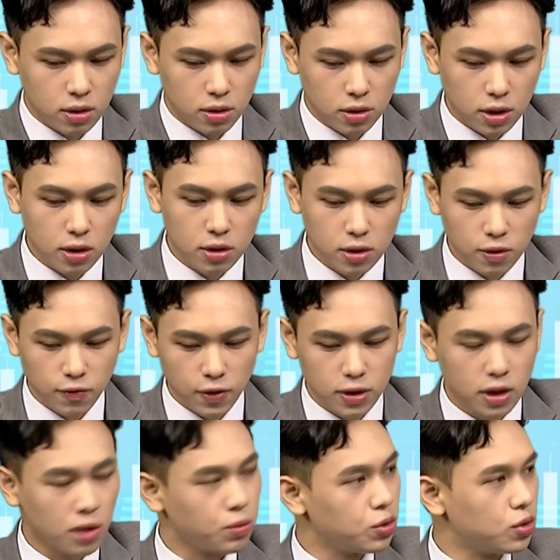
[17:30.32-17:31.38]
真的是非
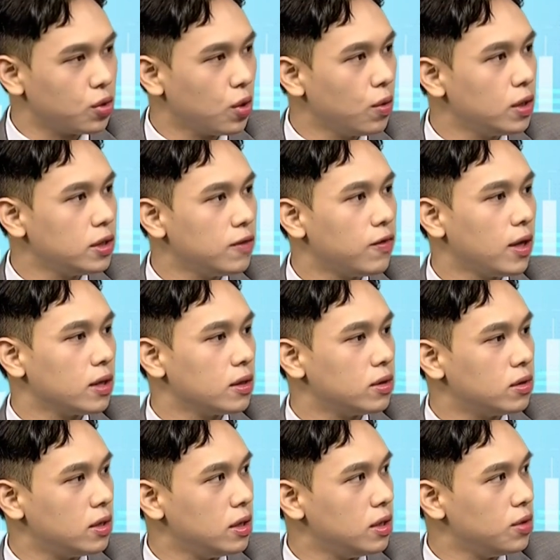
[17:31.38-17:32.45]
常不错，位置非常的
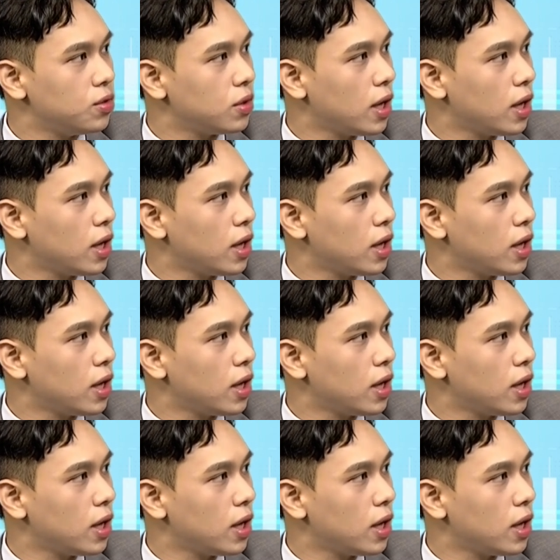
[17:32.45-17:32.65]
低。你去